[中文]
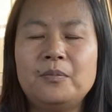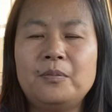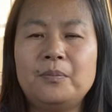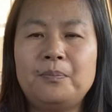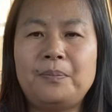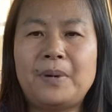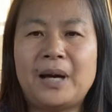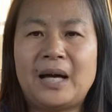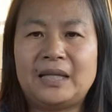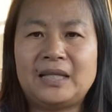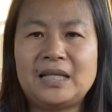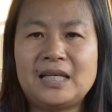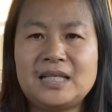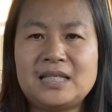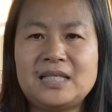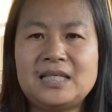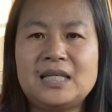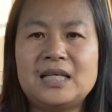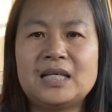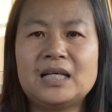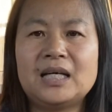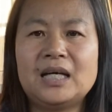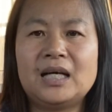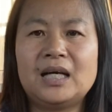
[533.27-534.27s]
把那
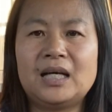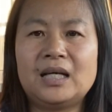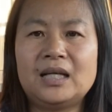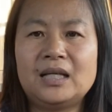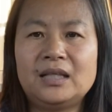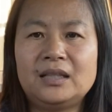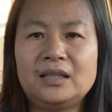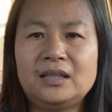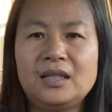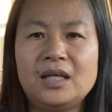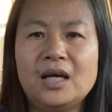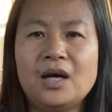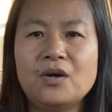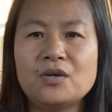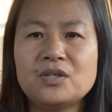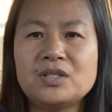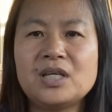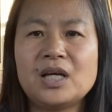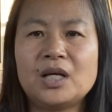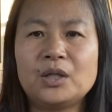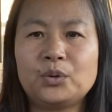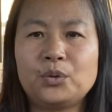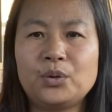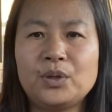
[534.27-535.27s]
些个雕
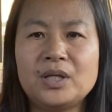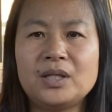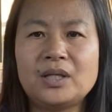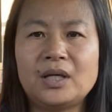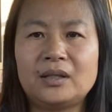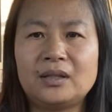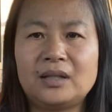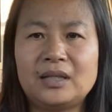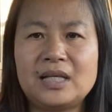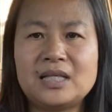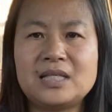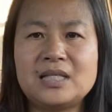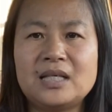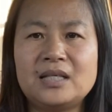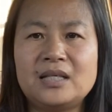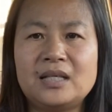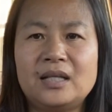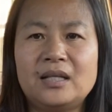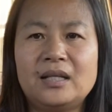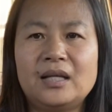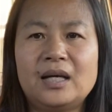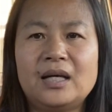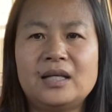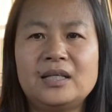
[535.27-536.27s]
像推倒的那些
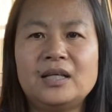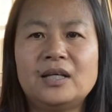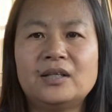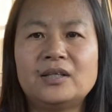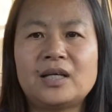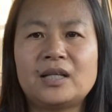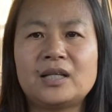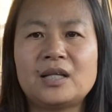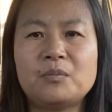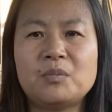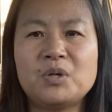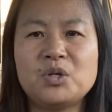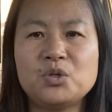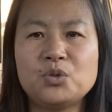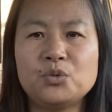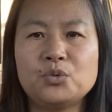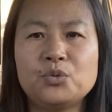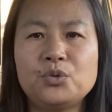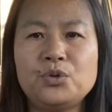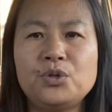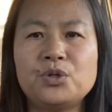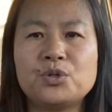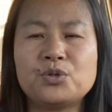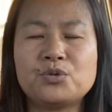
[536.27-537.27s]
人呢，要让他们
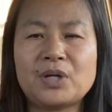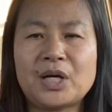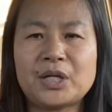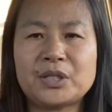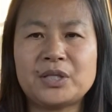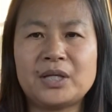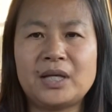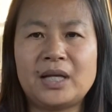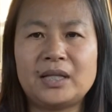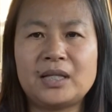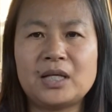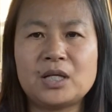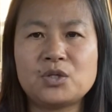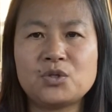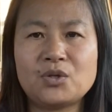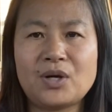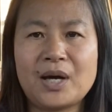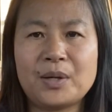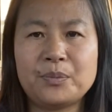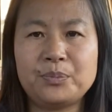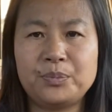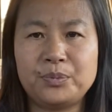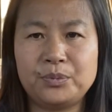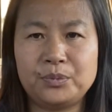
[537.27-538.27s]
入狱抓起来呢
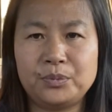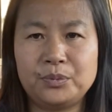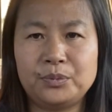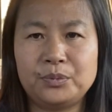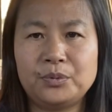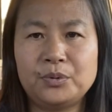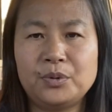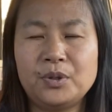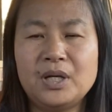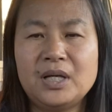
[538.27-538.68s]
抓捕，